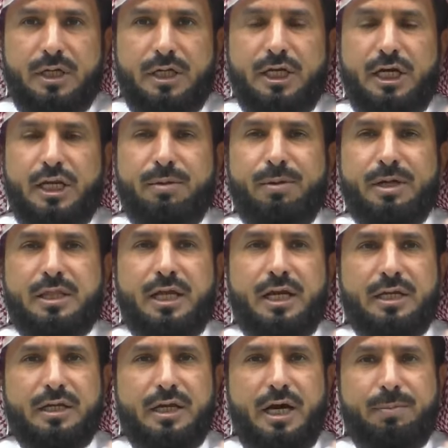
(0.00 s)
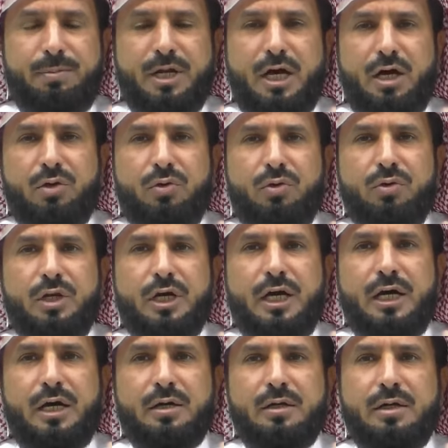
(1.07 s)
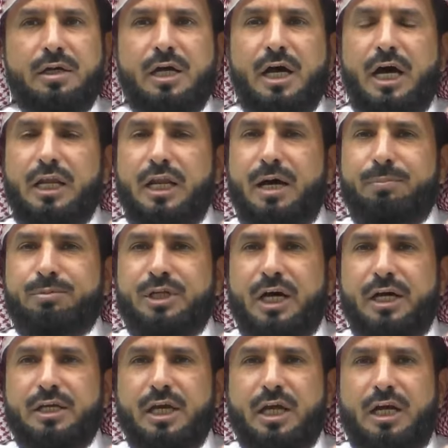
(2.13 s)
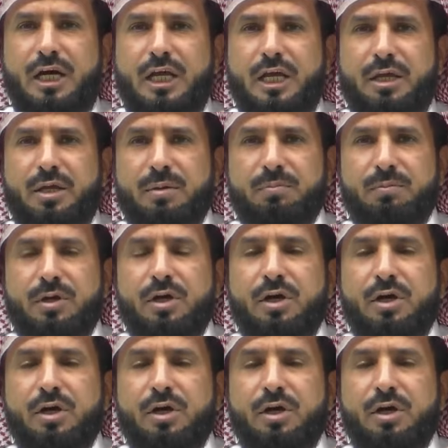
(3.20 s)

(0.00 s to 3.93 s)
يعني مثلا أبناء الأولى الأب تغير عليهم